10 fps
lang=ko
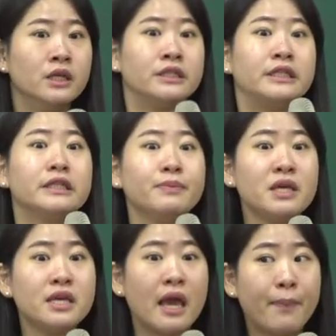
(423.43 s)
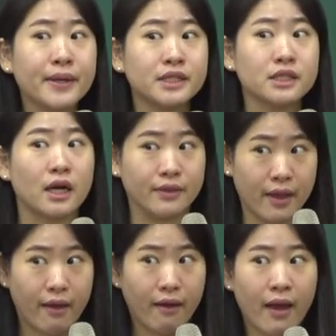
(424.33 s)
지금 이 예배
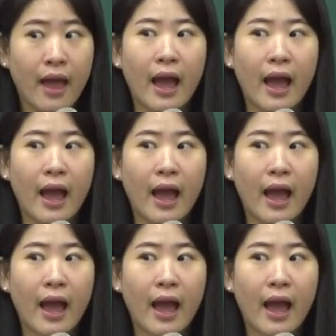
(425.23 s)
시간에